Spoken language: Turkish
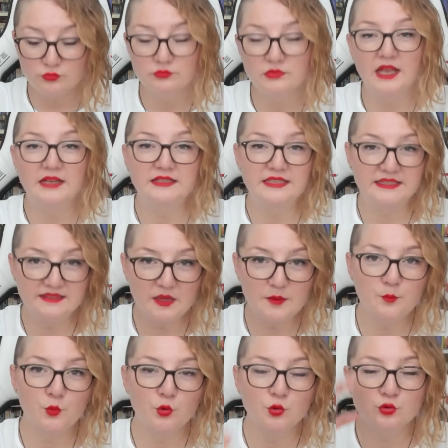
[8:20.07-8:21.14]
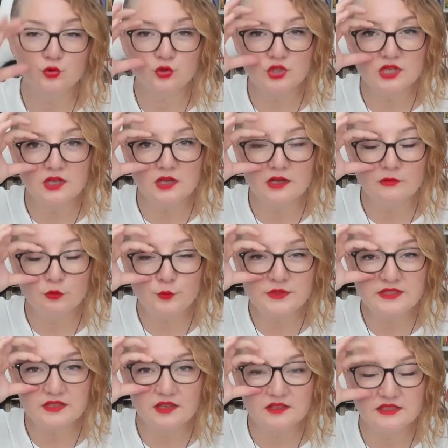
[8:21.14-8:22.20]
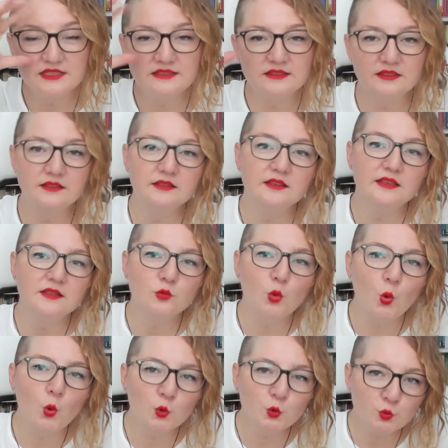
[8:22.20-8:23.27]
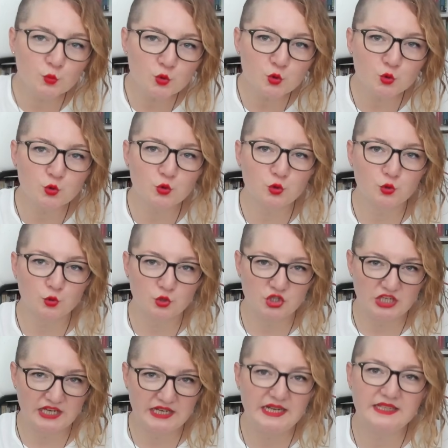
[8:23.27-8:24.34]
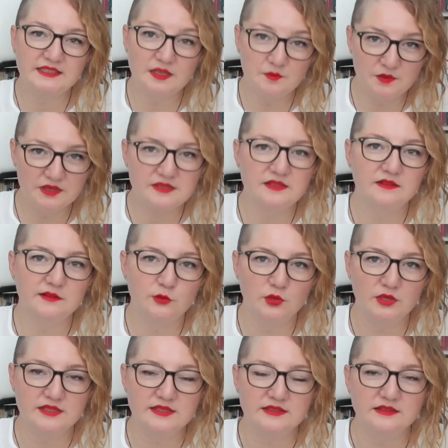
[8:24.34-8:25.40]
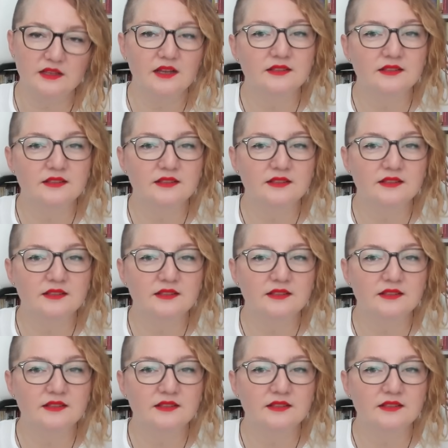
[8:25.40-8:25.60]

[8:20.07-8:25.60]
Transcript: Yani kitap boyunca Avrupa tarihindeki olumsuz şeylerden bahsediliyor aslında.